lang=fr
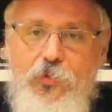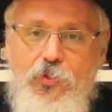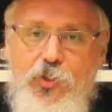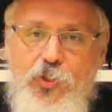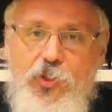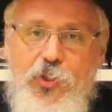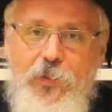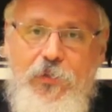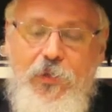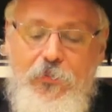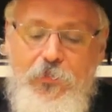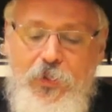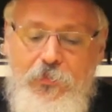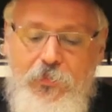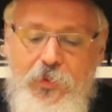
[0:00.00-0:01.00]
Sheshet
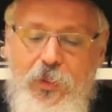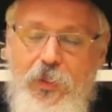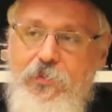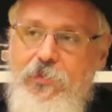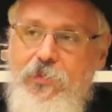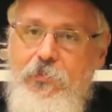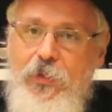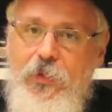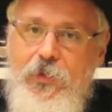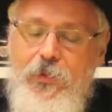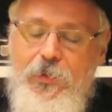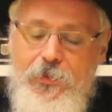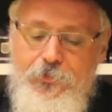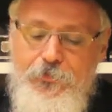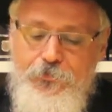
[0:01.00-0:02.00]
Yamim Teasem
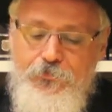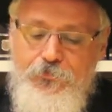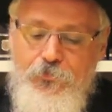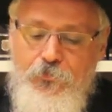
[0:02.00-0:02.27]
Lacham,